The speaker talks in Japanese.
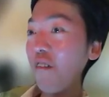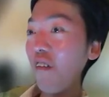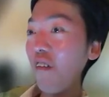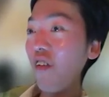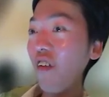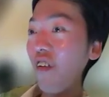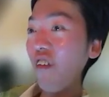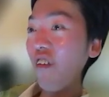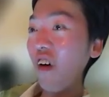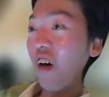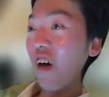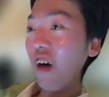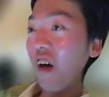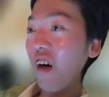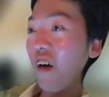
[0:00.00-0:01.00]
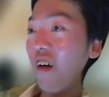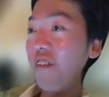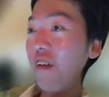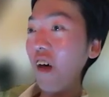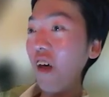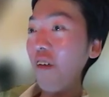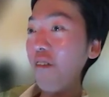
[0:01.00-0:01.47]
もうその、
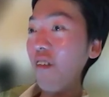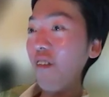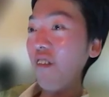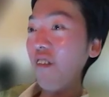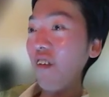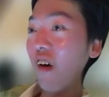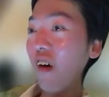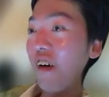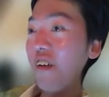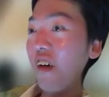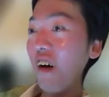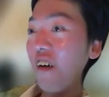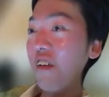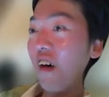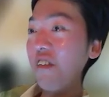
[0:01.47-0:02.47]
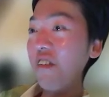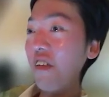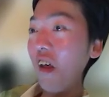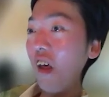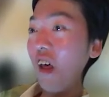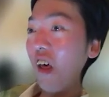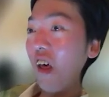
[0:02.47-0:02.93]
大部分がなくなっ
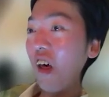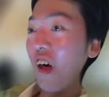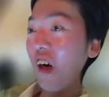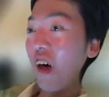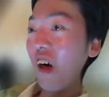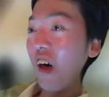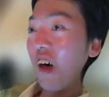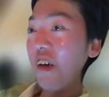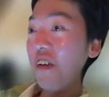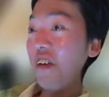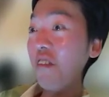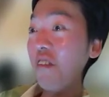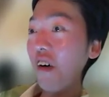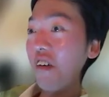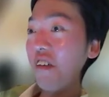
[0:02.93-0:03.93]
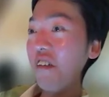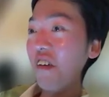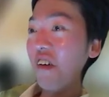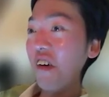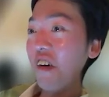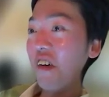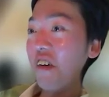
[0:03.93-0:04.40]
てしまう
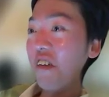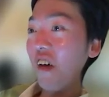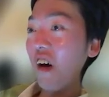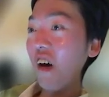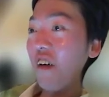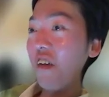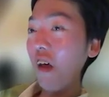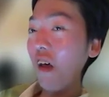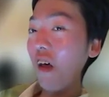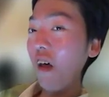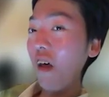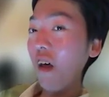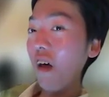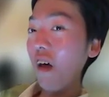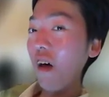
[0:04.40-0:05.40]
中で、